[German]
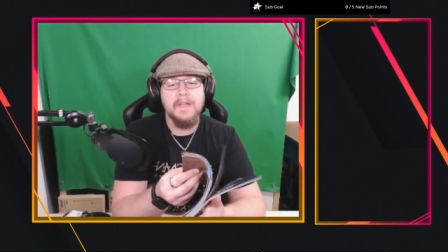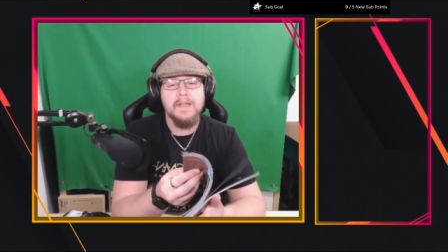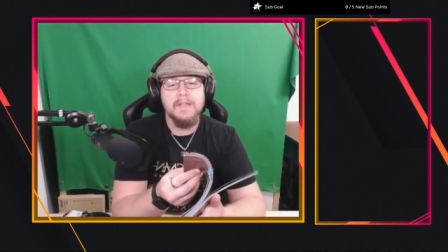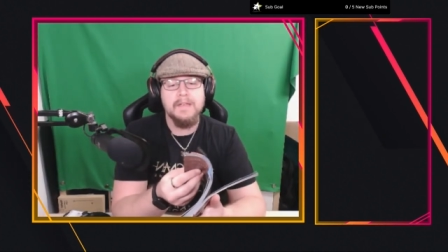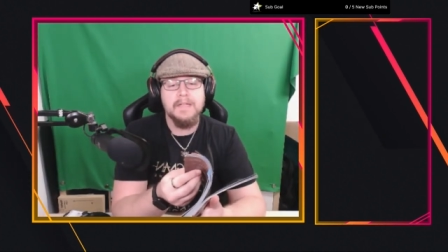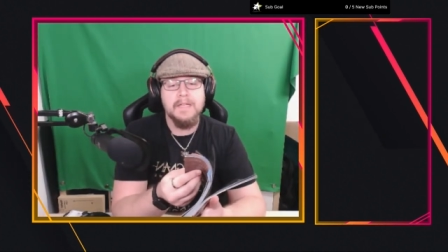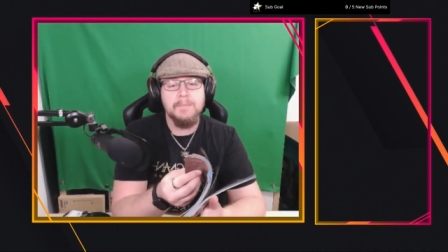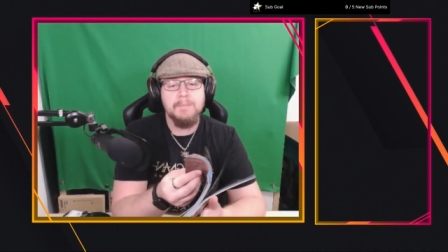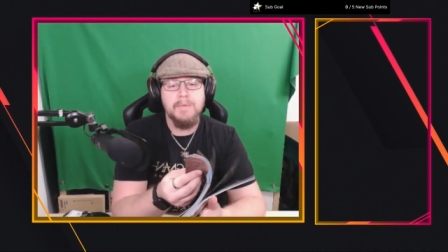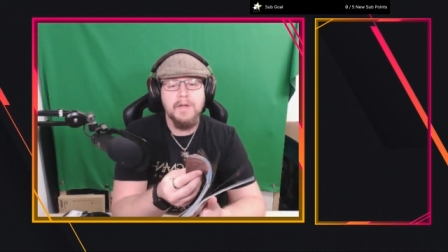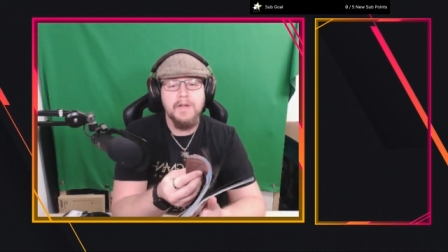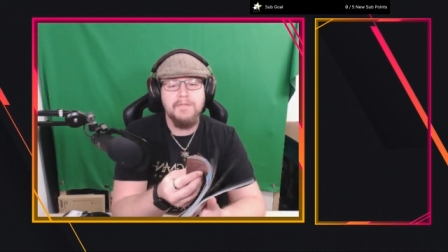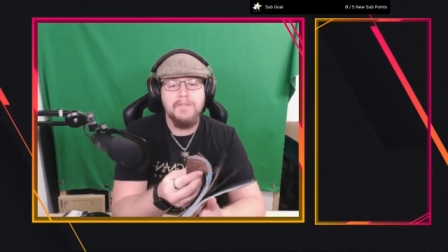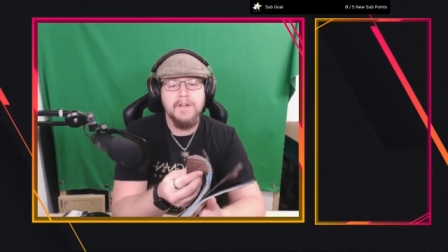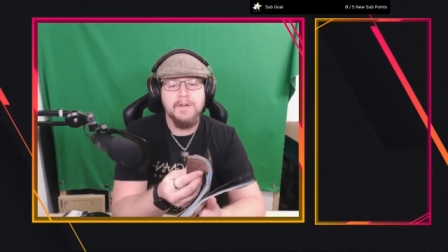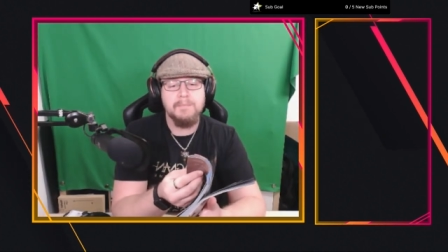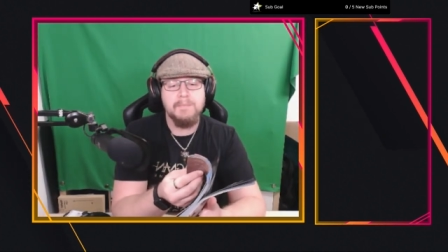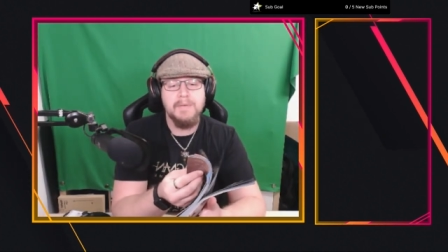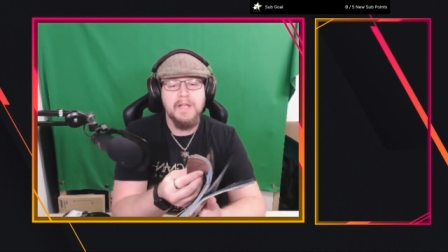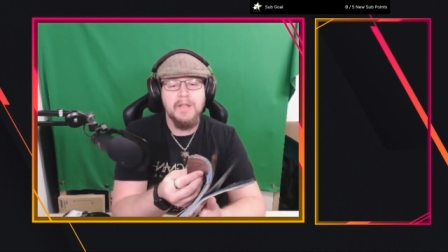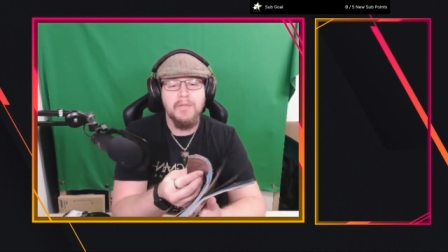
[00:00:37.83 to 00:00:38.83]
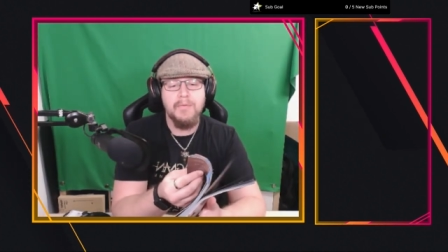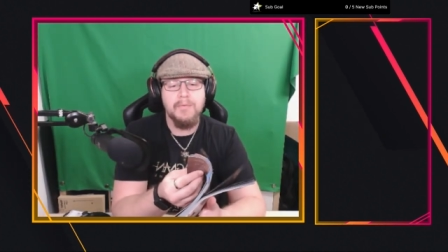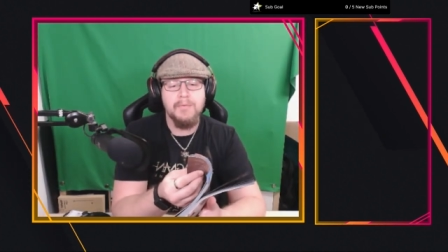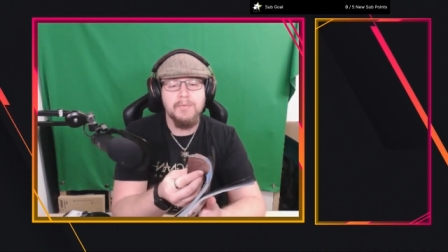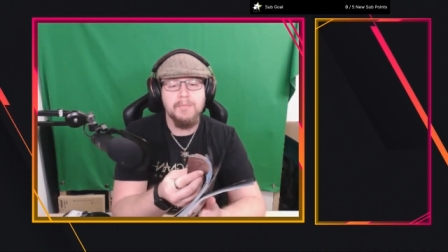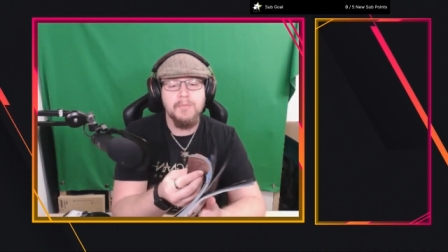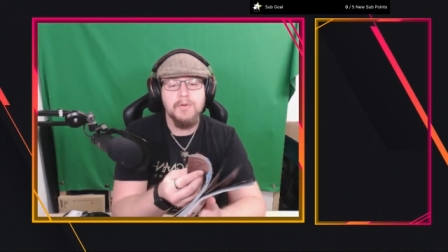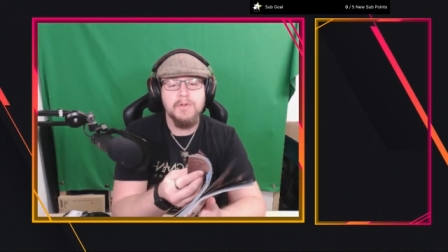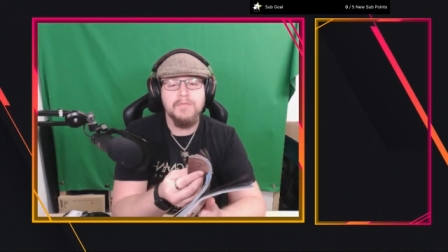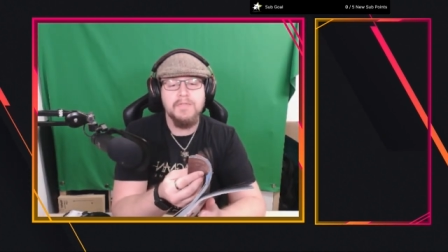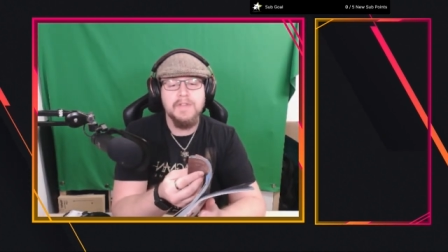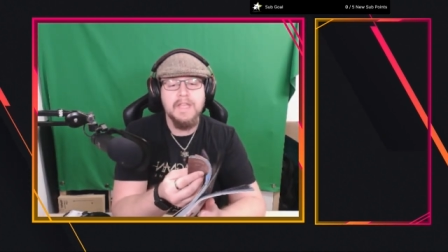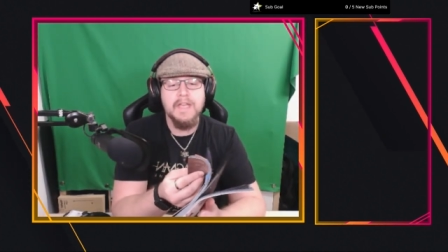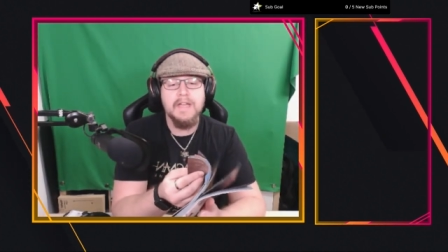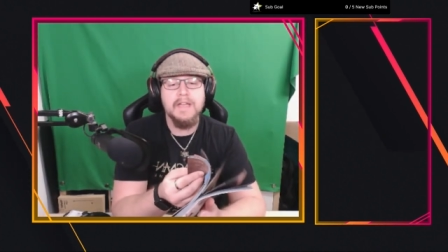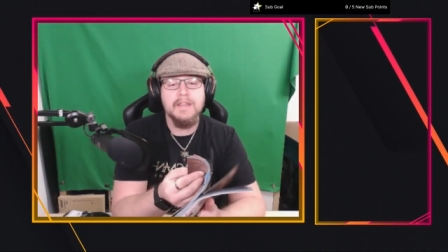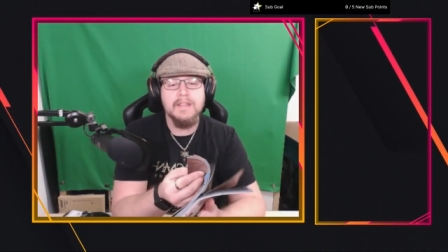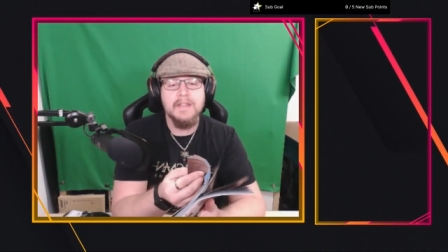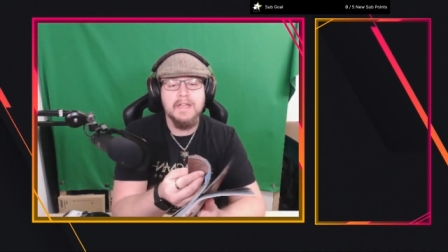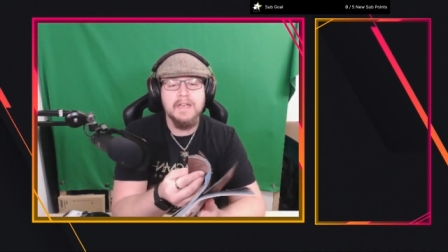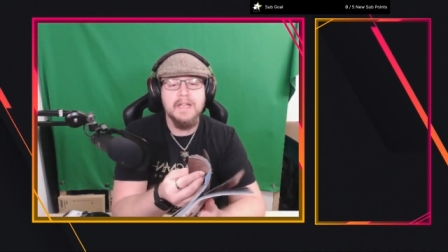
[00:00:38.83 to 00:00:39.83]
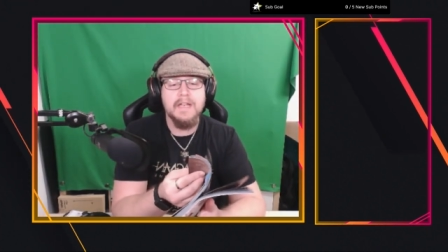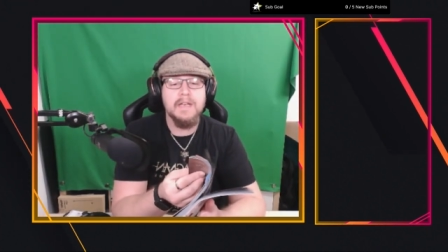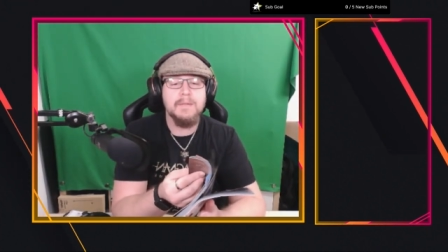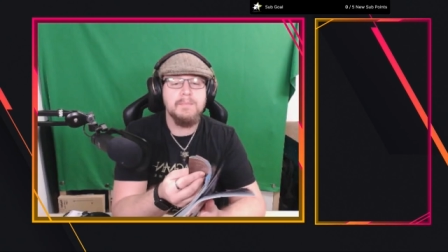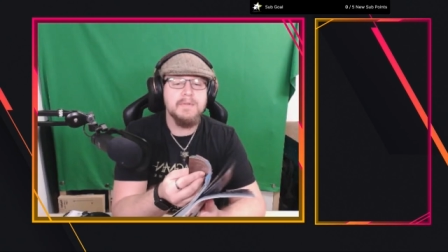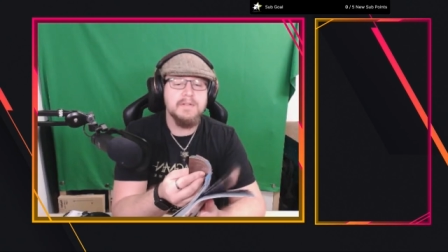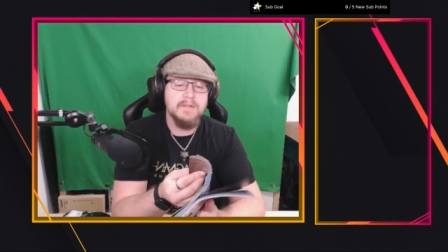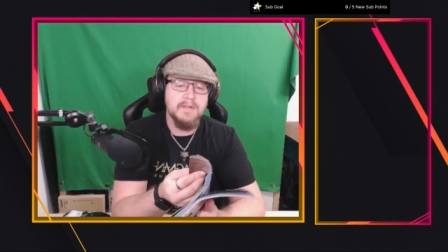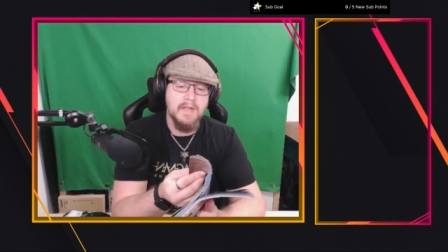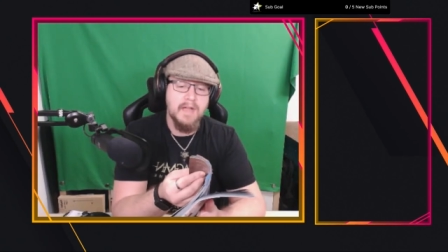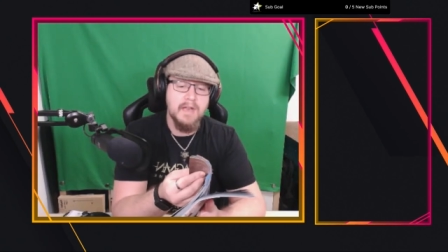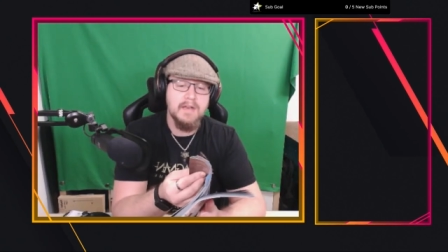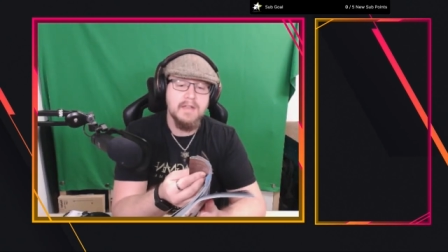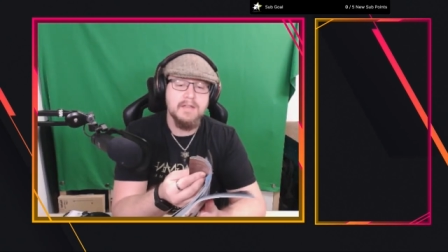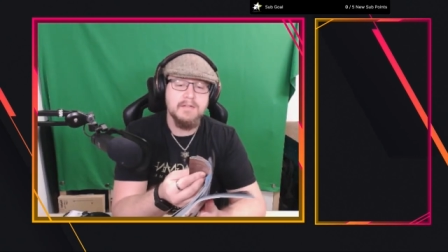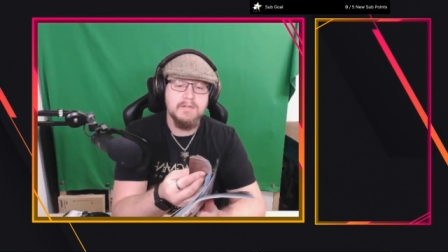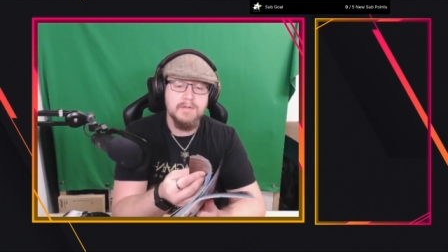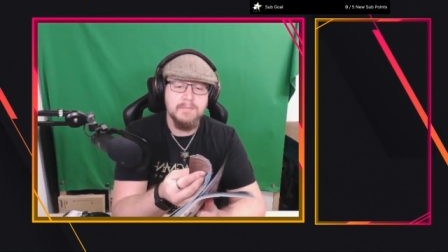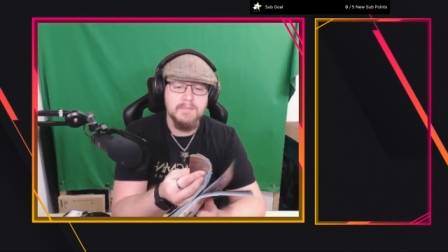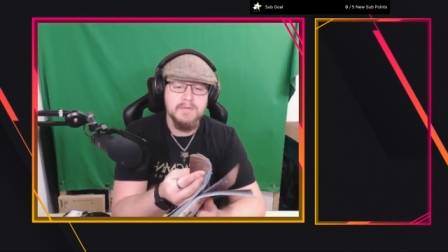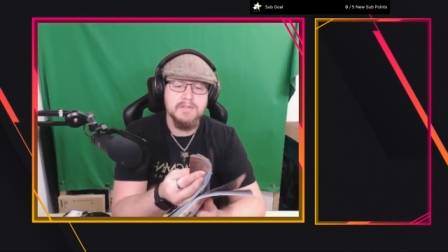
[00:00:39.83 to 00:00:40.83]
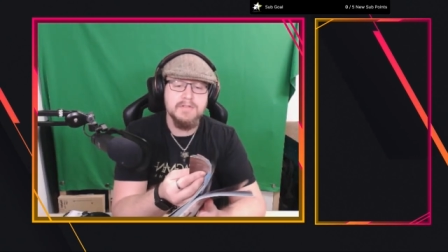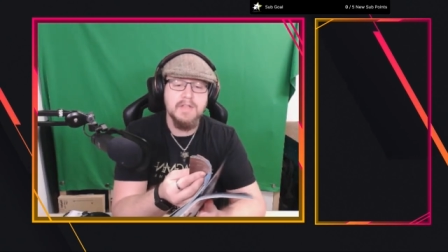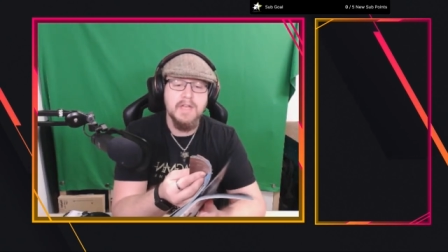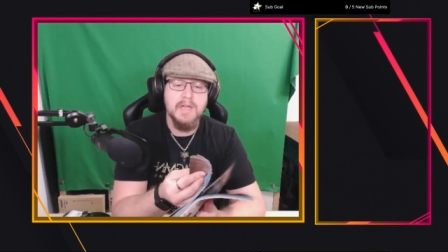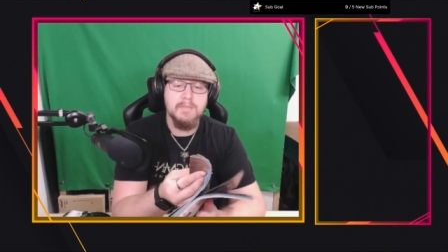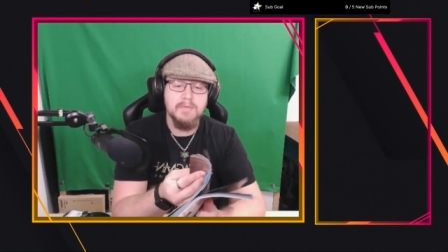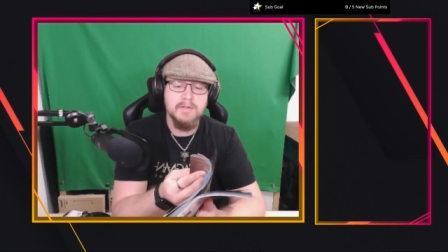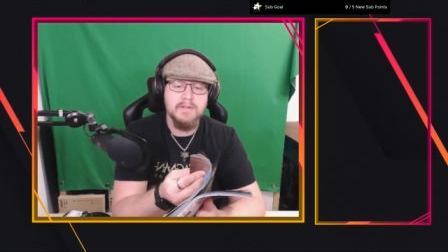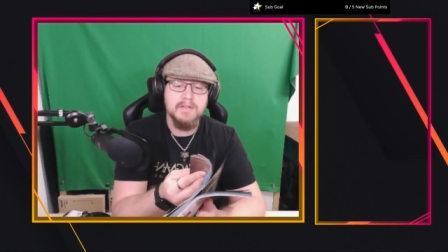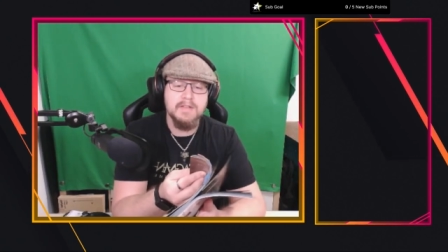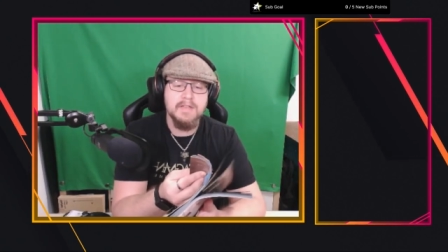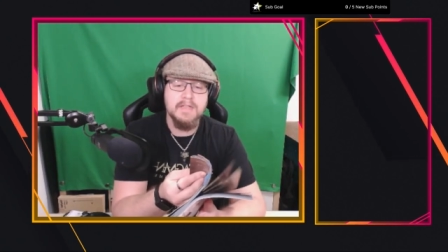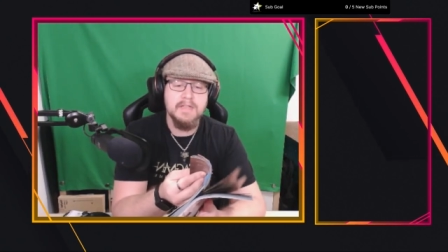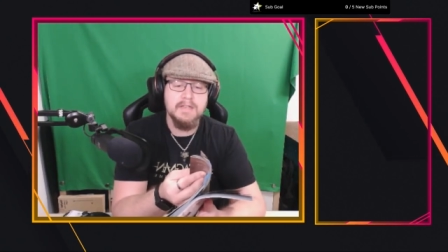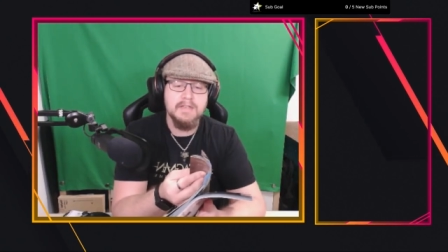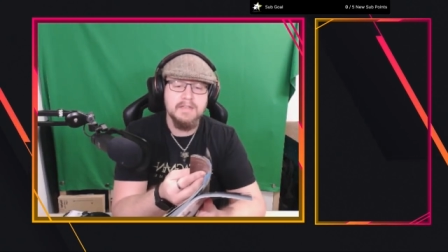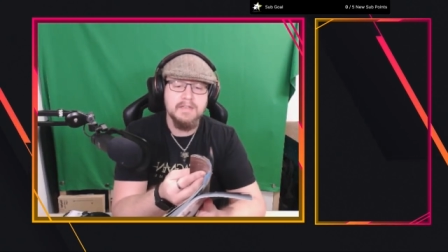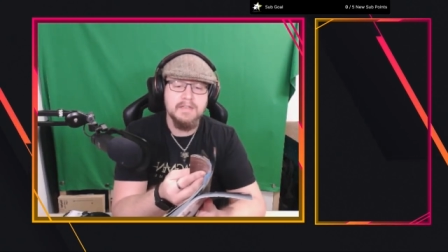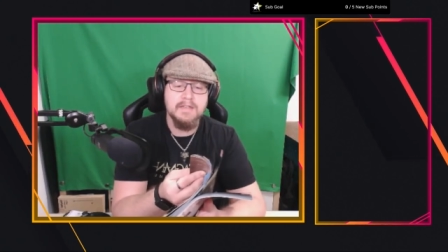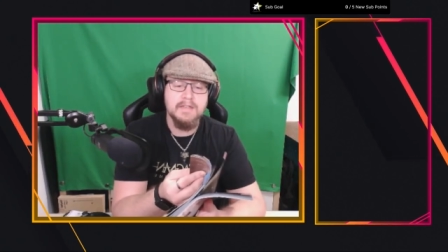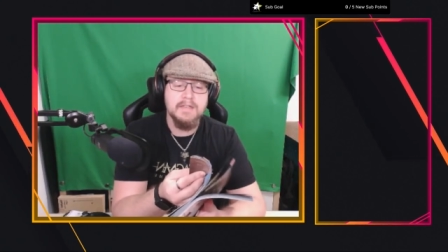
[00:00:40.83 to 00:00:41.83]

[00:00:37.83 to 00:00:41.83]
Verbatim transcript: Den Perfect Playthrough. Und wie ihr gerade an der, an der Streambeschreibung seht,